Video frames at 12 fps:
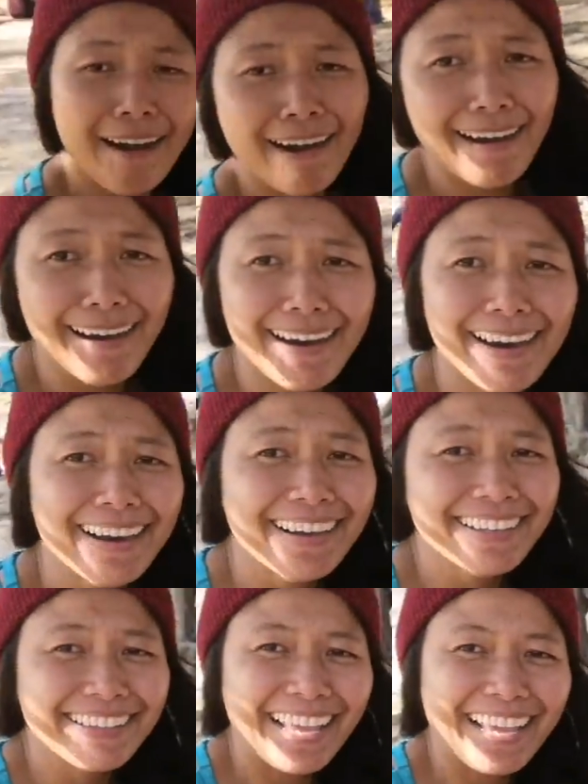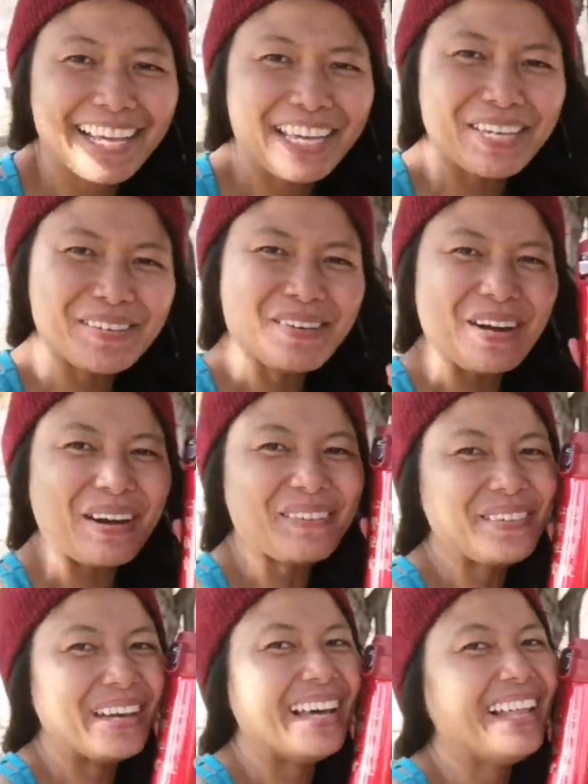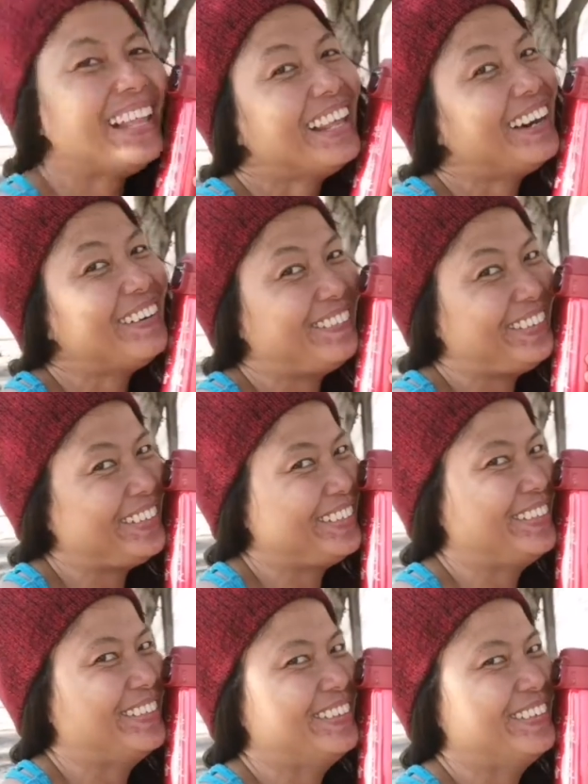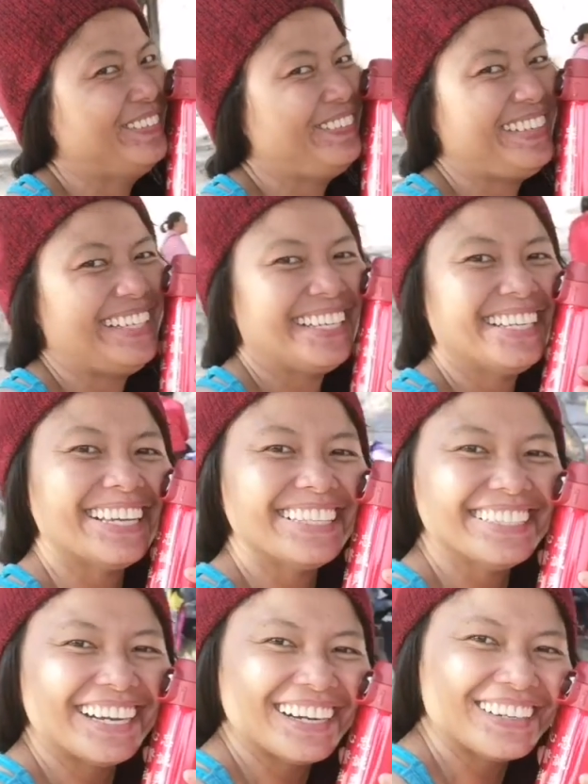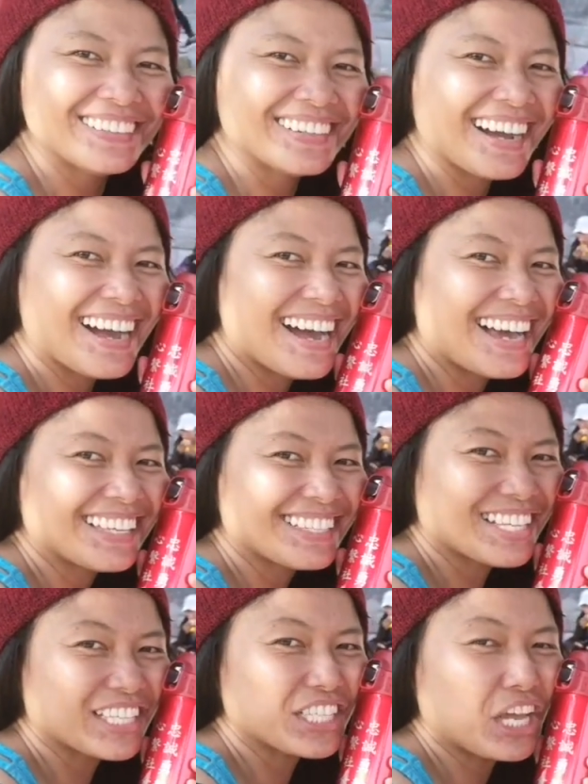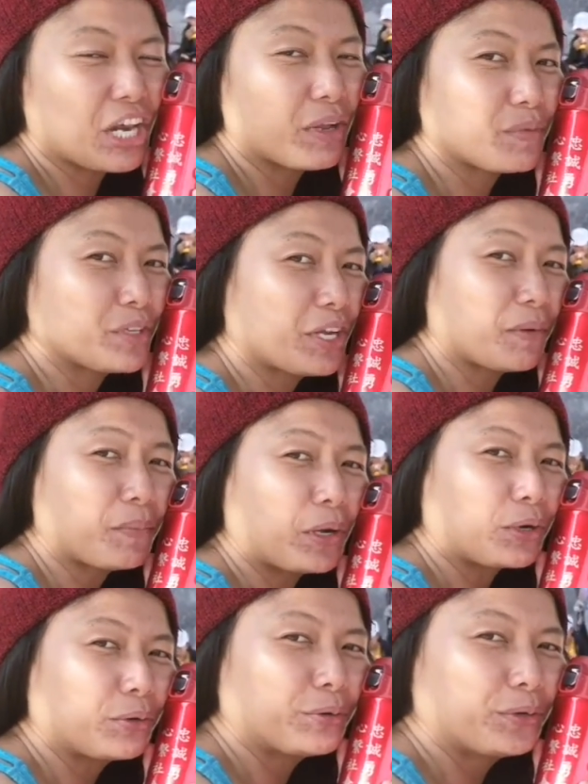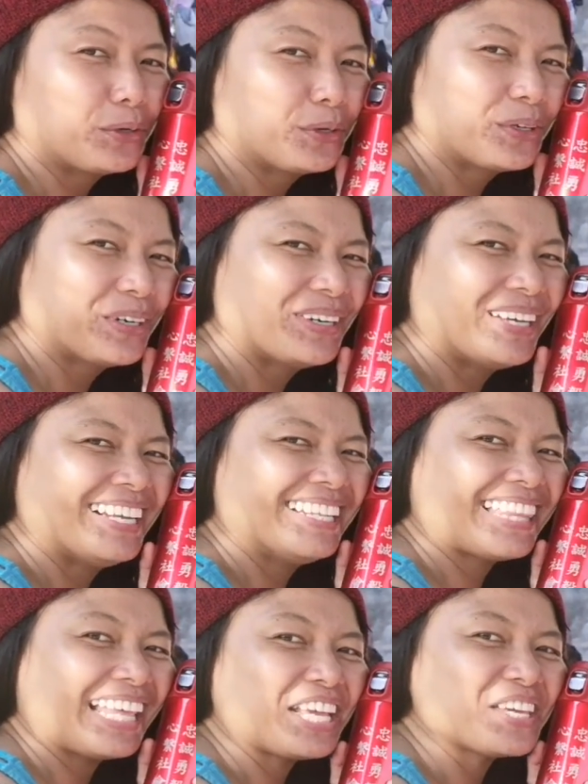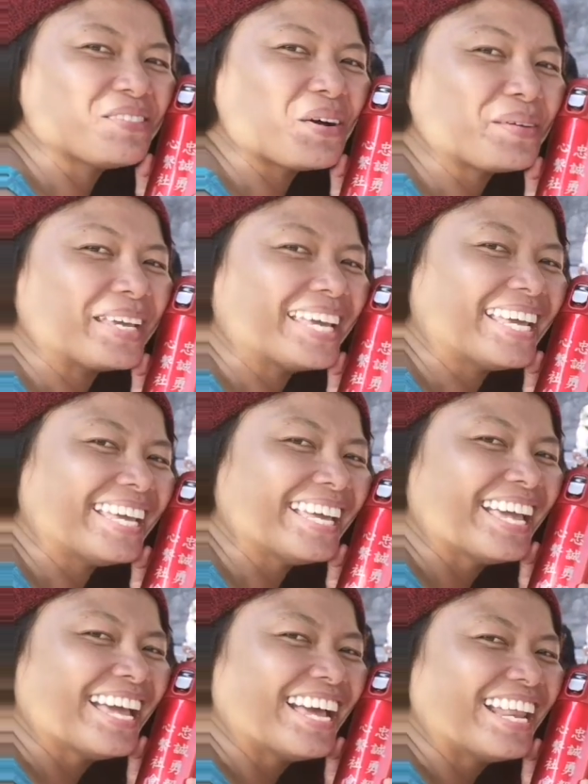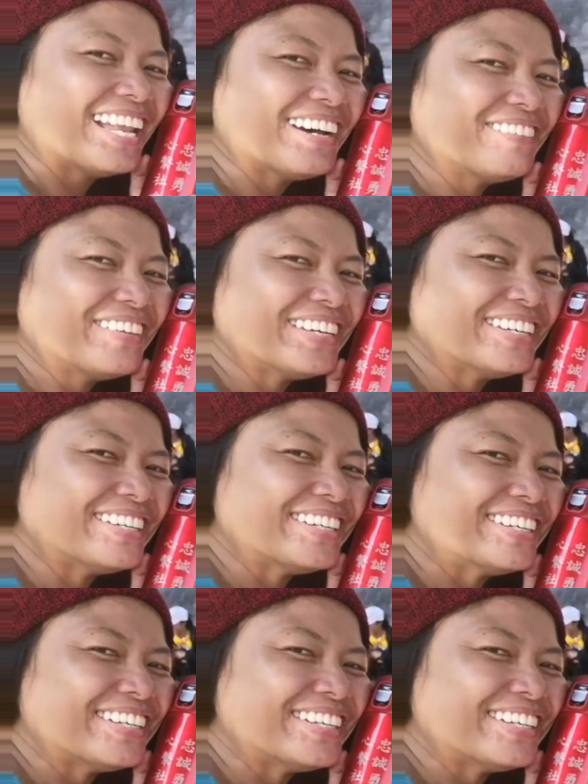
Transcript: Ah, thank you, mommy. I love you. Binigyan niya ako, guys, kasi alam niya ng maroon. Thank you, mommy. Love you.